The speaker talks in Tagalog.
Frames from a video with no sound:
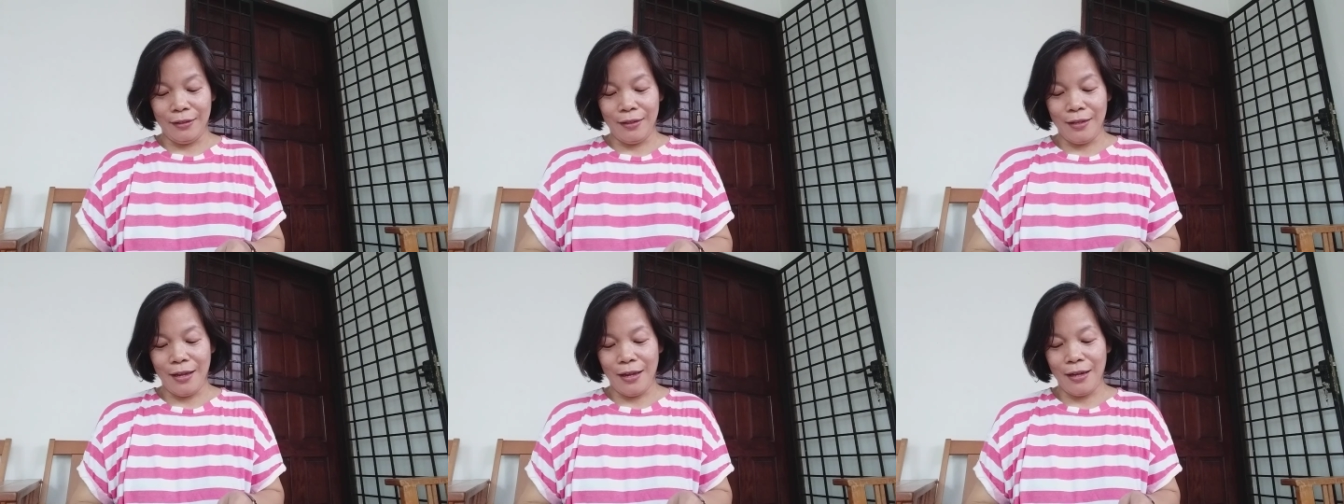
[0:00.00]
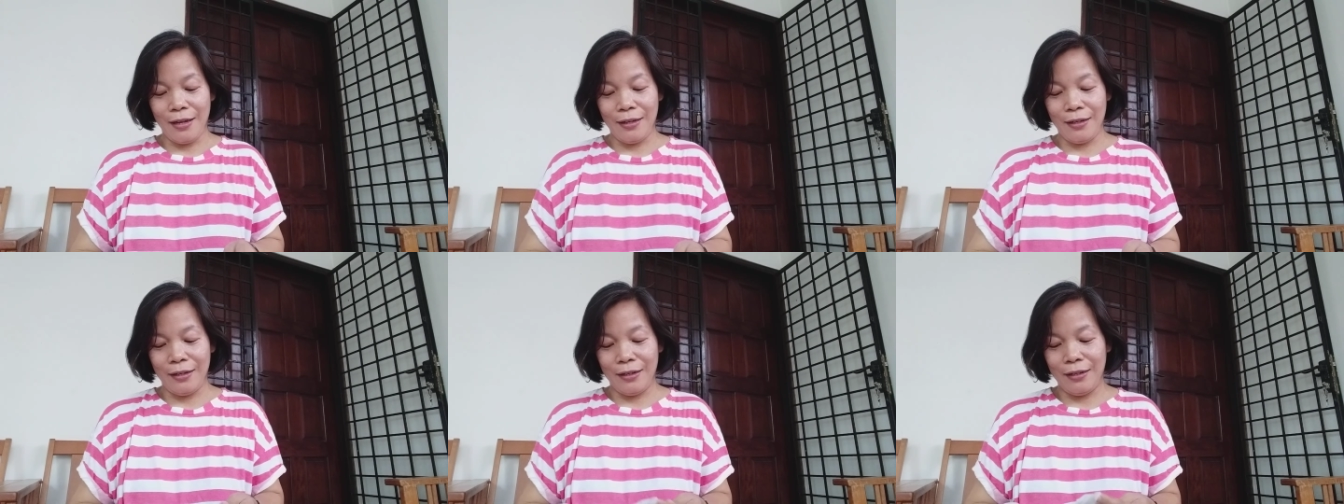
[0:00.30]

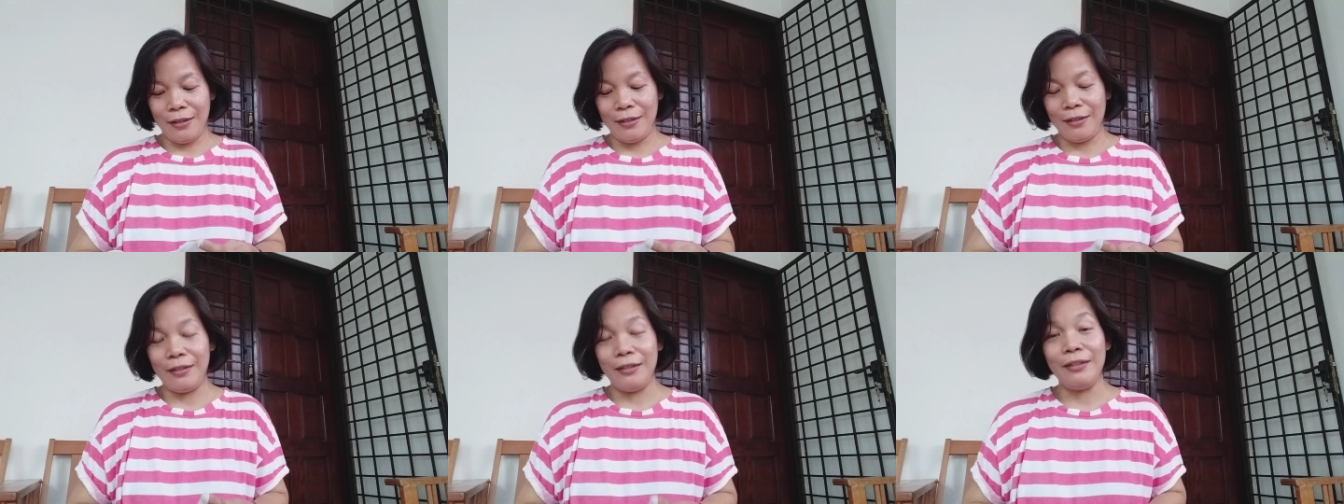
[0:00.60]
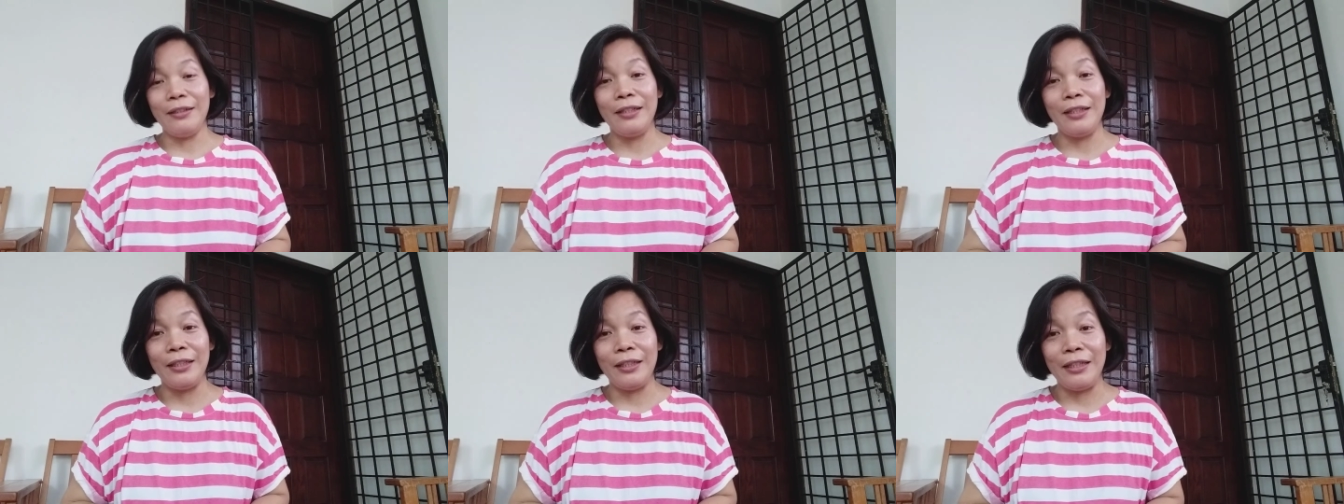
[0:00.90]
Dahil
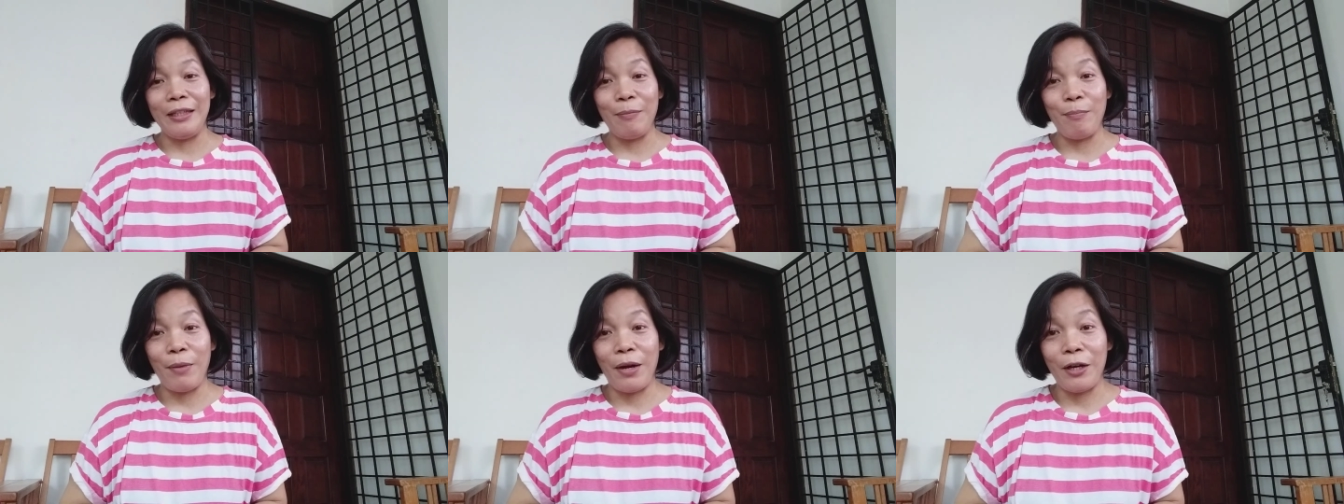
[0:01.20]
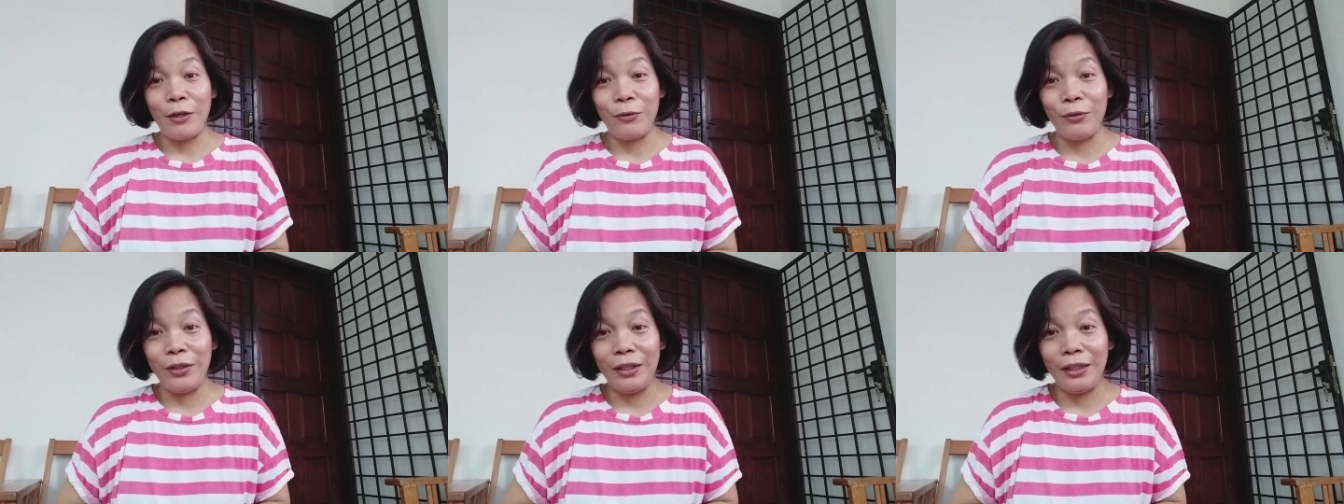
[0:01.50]
hindi pa
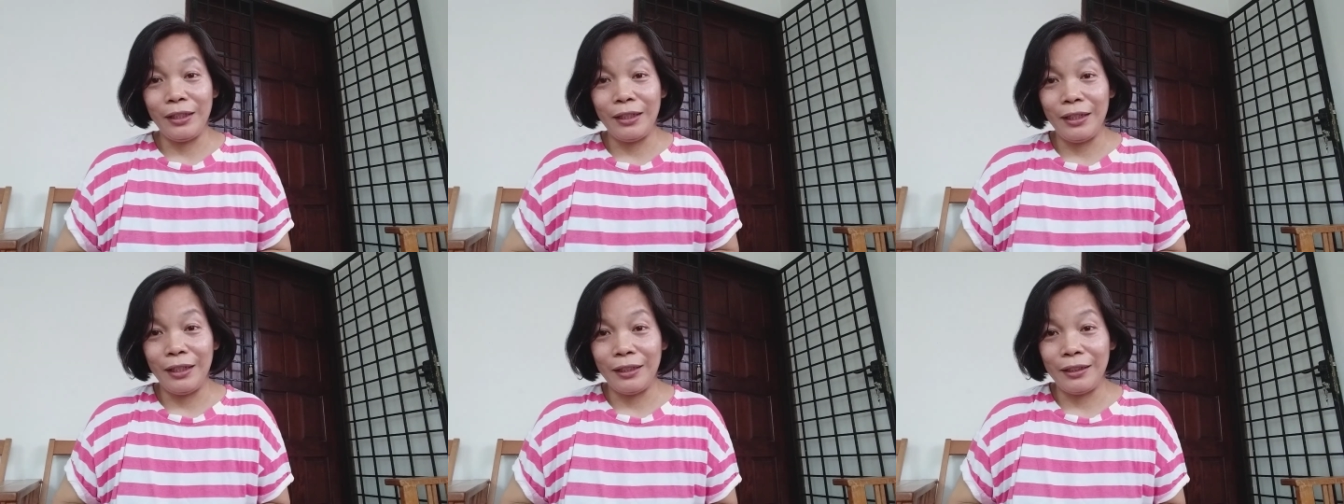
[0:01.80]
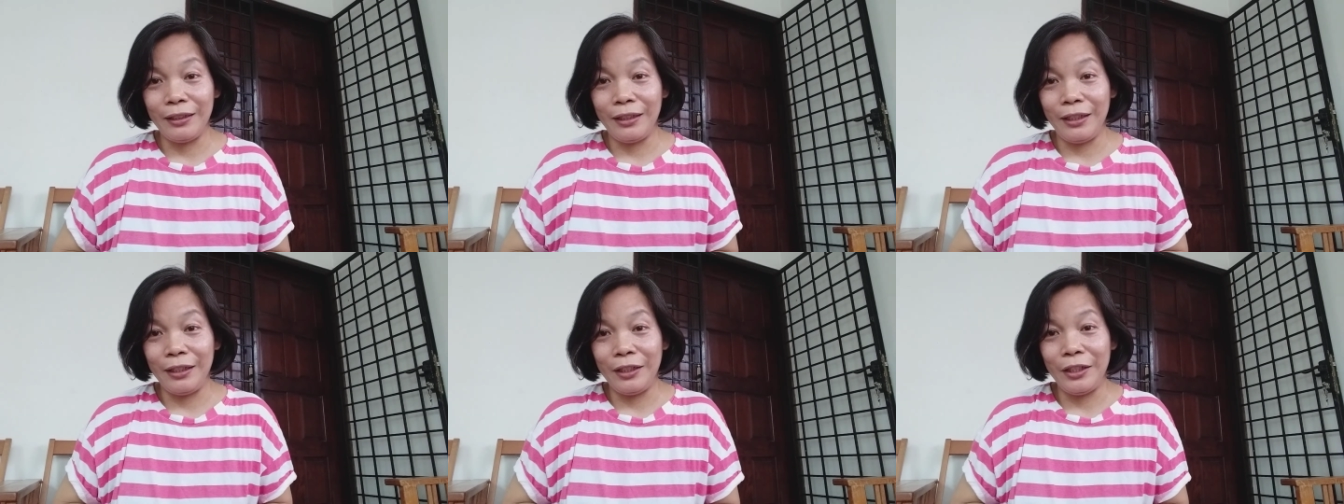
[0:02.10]
ako
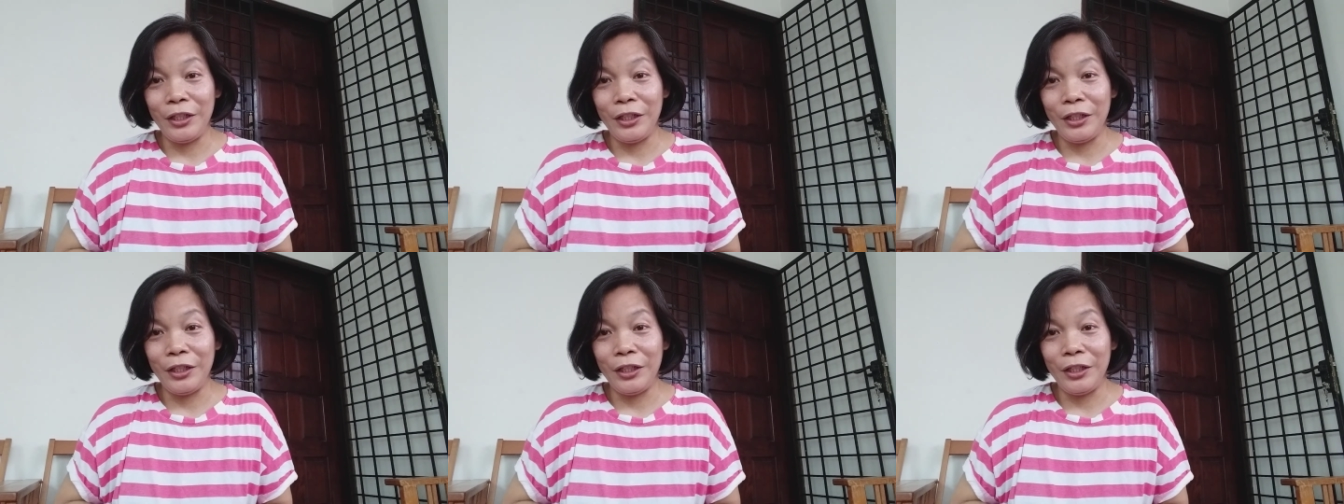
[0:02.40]
nag-garden.